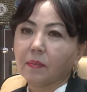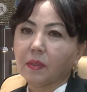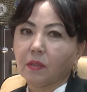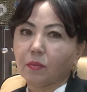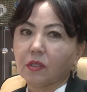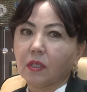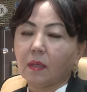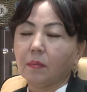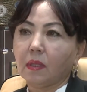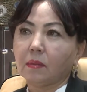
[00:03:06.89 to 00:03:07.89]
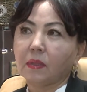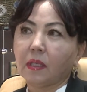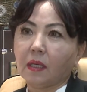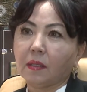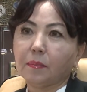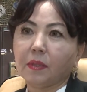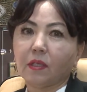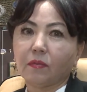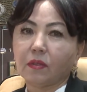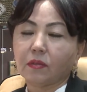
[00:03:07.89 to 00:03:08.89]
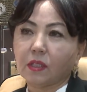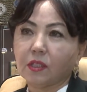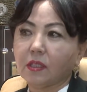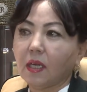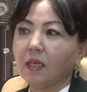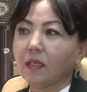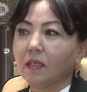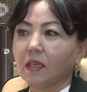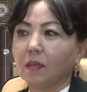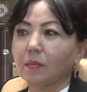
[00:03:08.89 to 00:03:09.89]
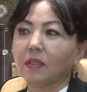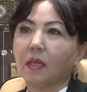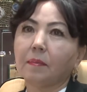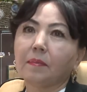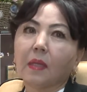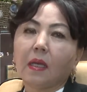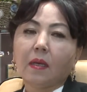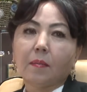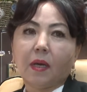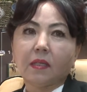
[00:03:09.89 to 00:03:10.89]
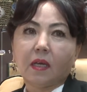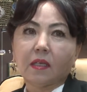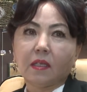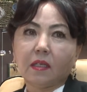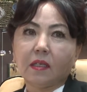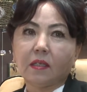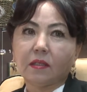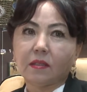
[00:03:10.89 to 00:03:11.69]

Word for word: потому что я была, меня первые зачитали, и как бы там подарки,